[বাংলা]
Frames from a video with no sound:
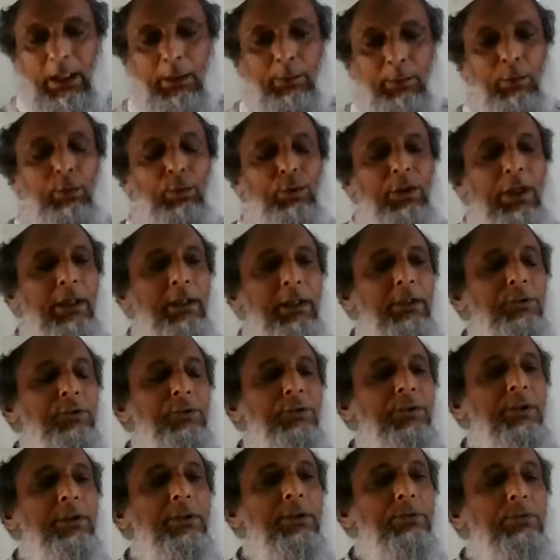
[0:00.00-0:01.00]
এবং ওনাকে
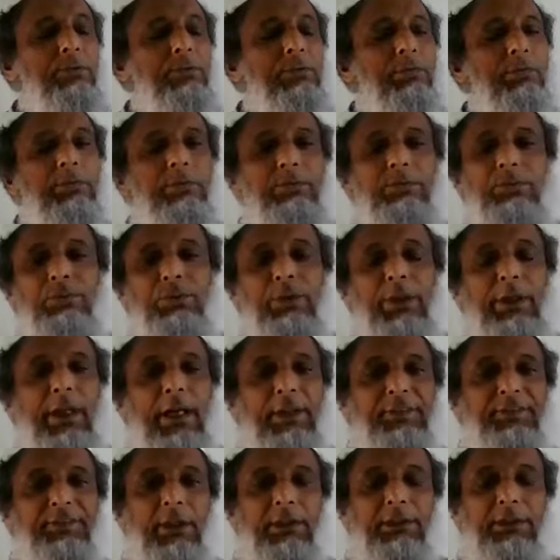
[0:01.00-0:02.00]
যদি দুটা
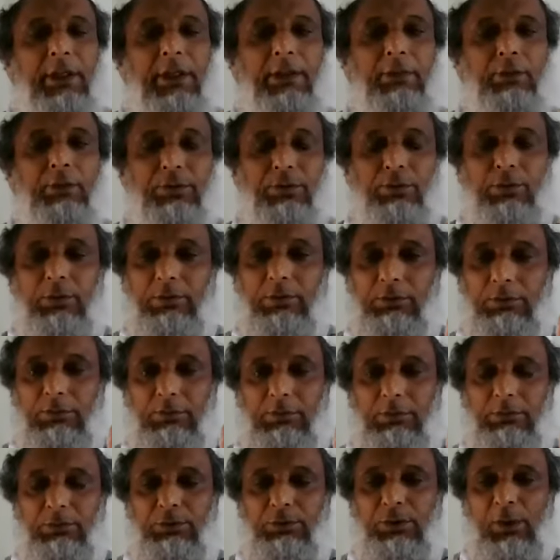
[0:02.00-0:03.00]
রাস্তা দেওয়া হতো
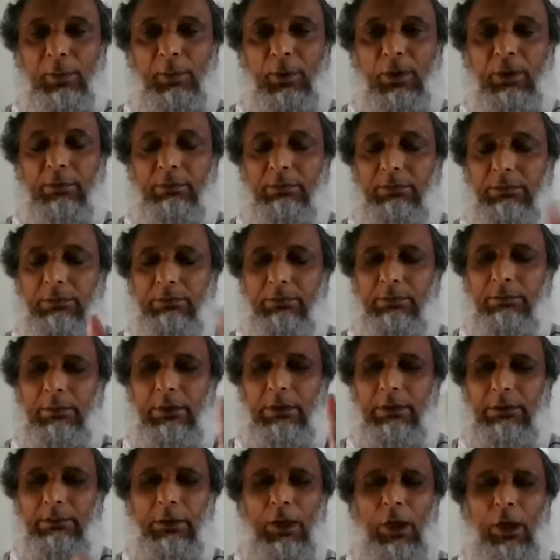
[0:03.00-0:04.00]
দুটা
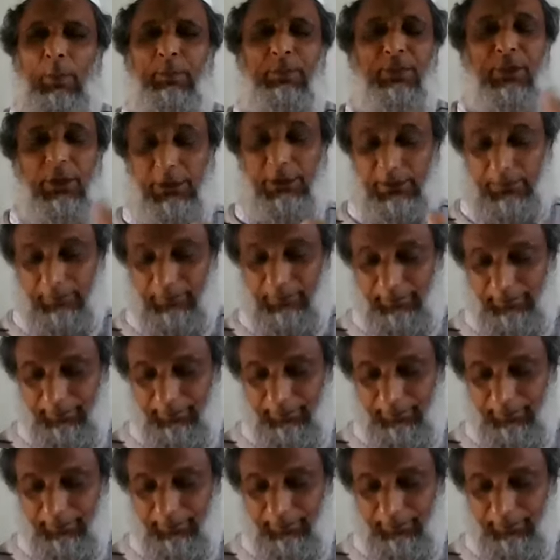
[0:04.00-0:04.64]
অপশন